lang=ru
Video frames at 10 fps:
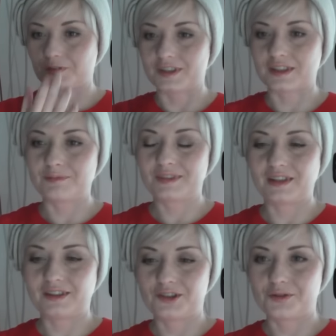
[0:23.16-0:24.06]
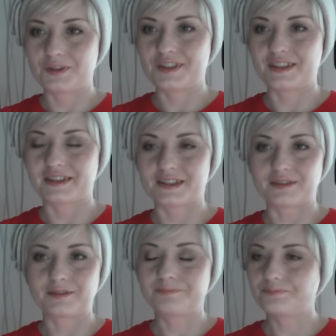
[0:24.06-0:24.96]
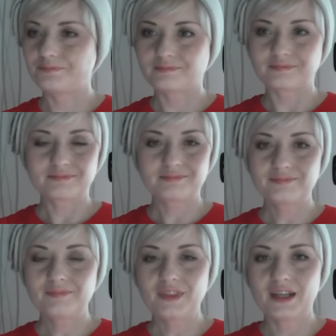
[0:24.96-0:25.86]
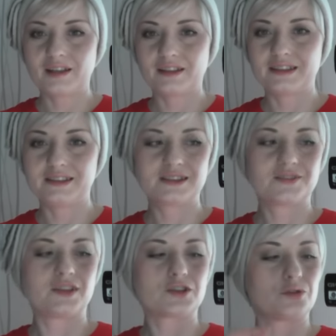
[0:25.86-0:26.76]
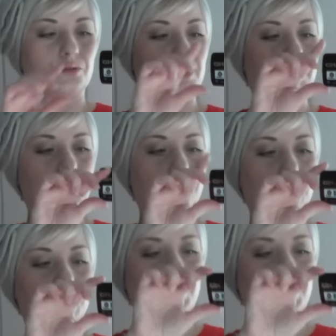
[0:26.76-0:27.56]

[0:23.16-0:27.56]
но на самом деле ничего интересного. А, единственное, что вот этот вот